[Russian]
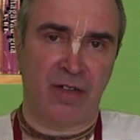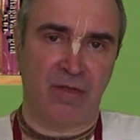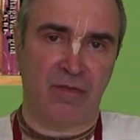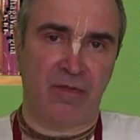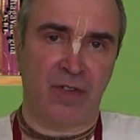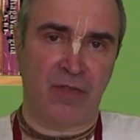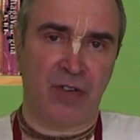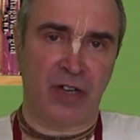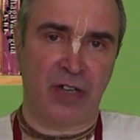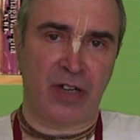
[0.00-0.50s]

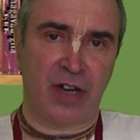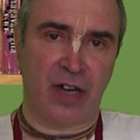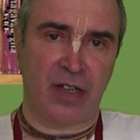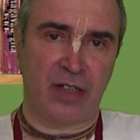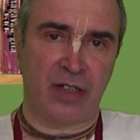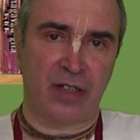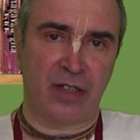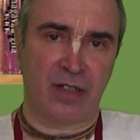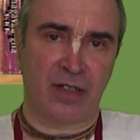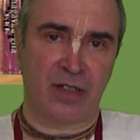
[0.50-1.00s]

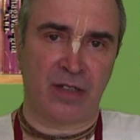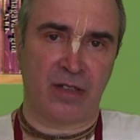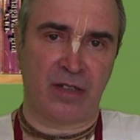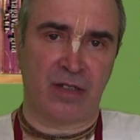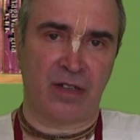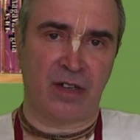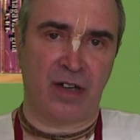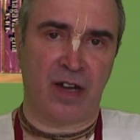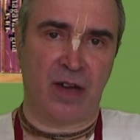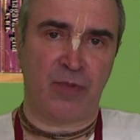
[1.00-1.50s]
вовлекать
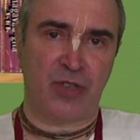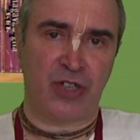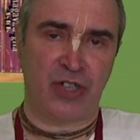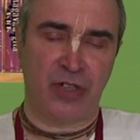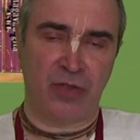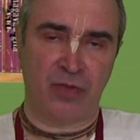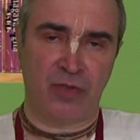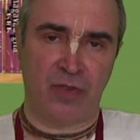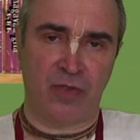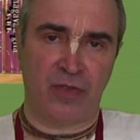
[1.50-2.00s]

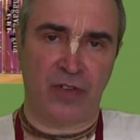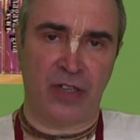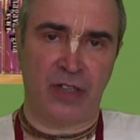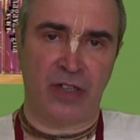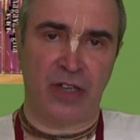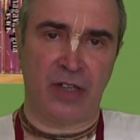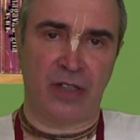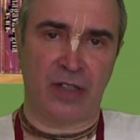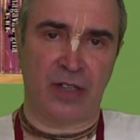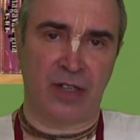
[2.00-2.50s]
общину в
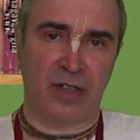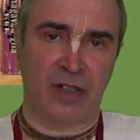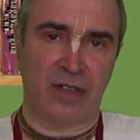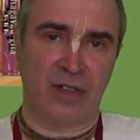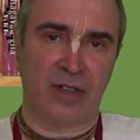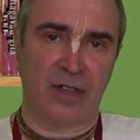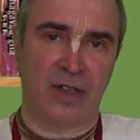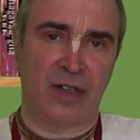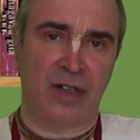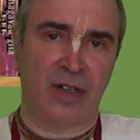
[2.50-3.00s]
какие-то
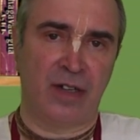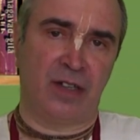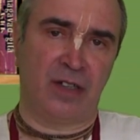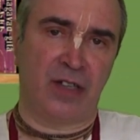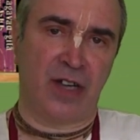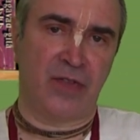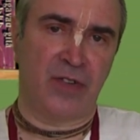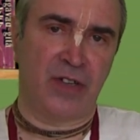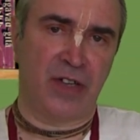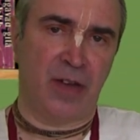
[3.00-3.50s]

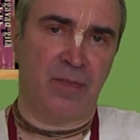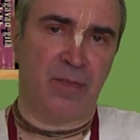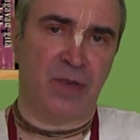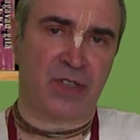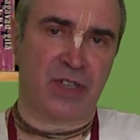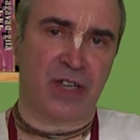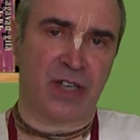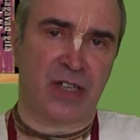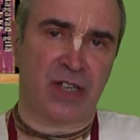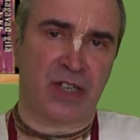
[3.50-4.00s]
долговые
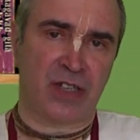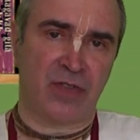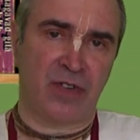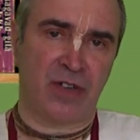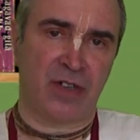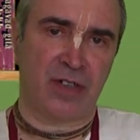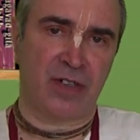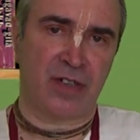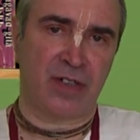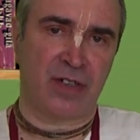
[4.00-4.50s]

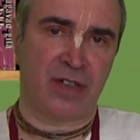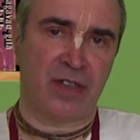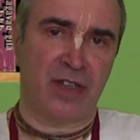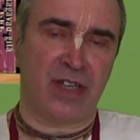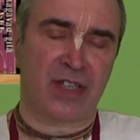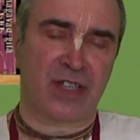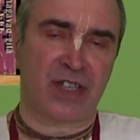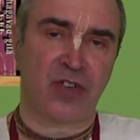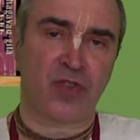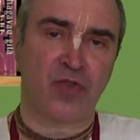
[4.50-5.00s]
обязательства,
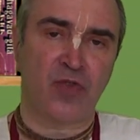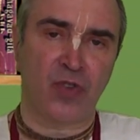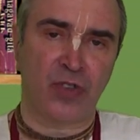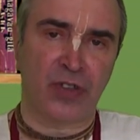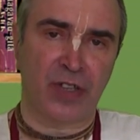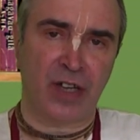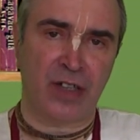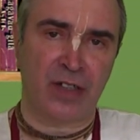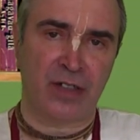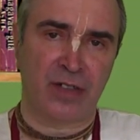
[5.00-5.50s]

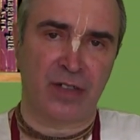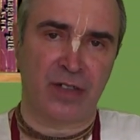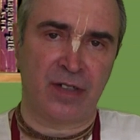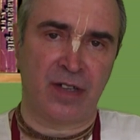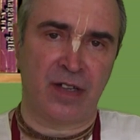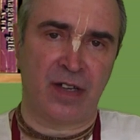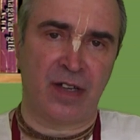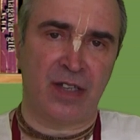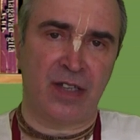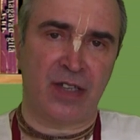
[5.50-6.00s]
незаконно,
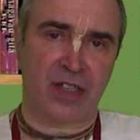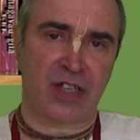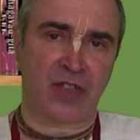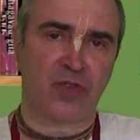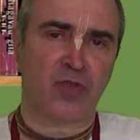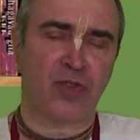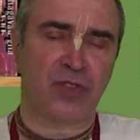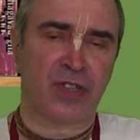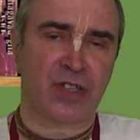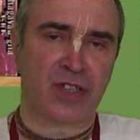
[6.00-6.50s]

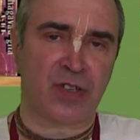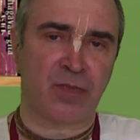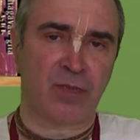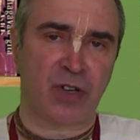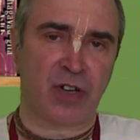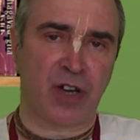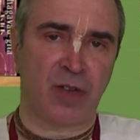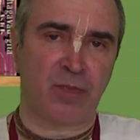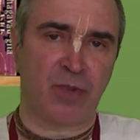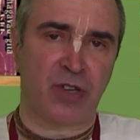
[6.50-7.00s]
незаконно
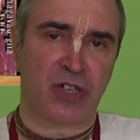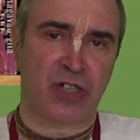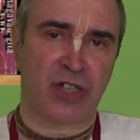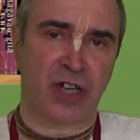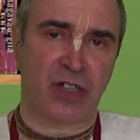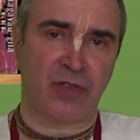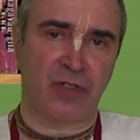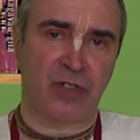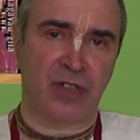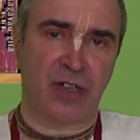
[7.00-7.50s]
собирать
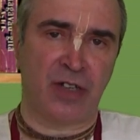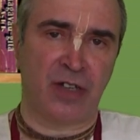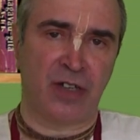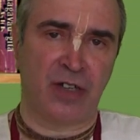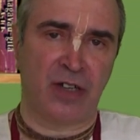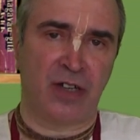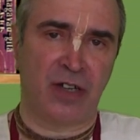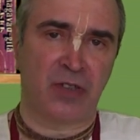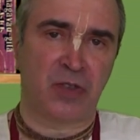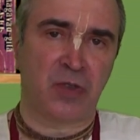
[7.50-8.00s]
пожертвования,
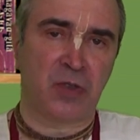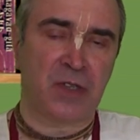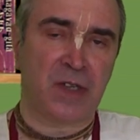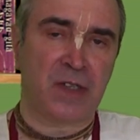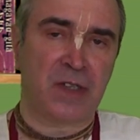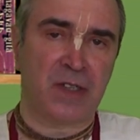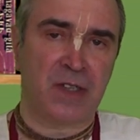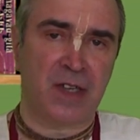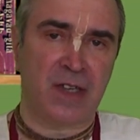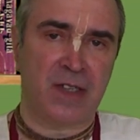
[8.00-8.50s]
то
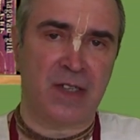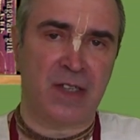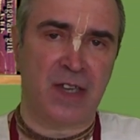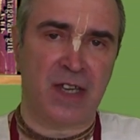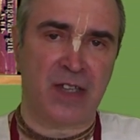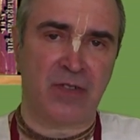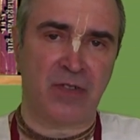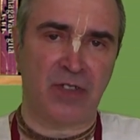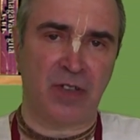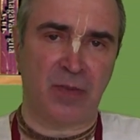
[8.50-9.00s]
такие
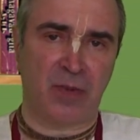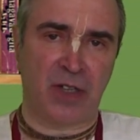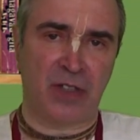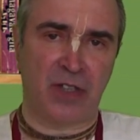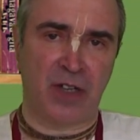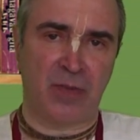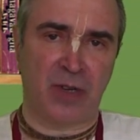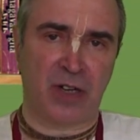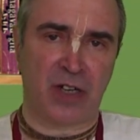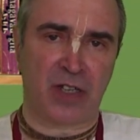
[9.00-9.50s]
действия
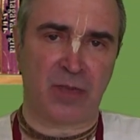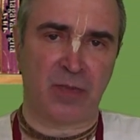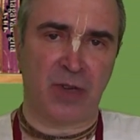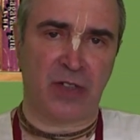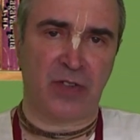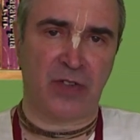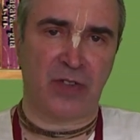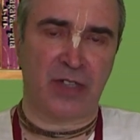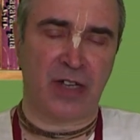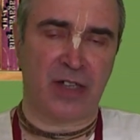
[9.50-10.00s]
необходимо
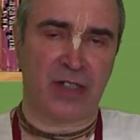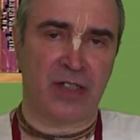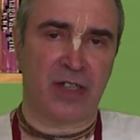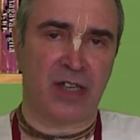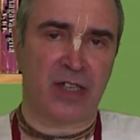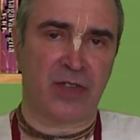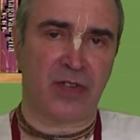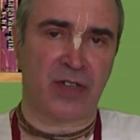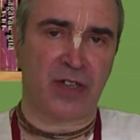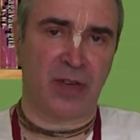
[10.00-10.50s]
рассматривать как
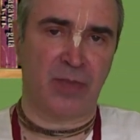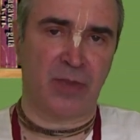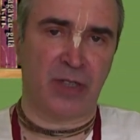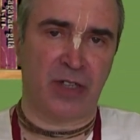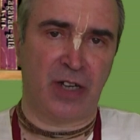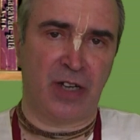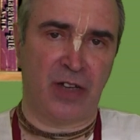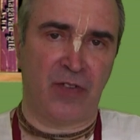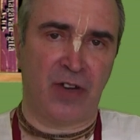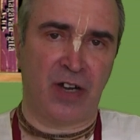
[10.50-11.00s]
действия
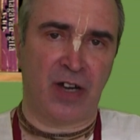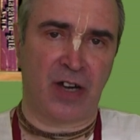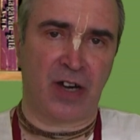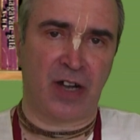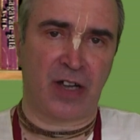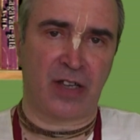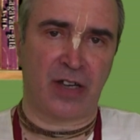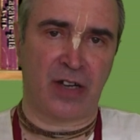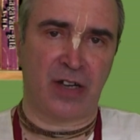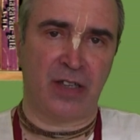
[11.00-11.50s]
криминального
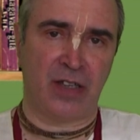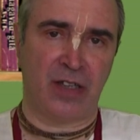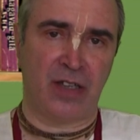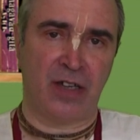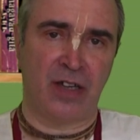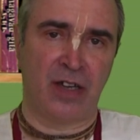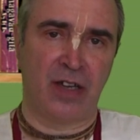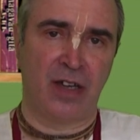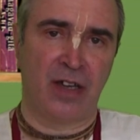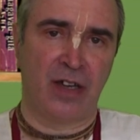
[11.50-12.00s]
характера.
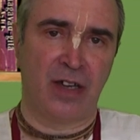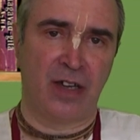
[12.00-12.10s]
И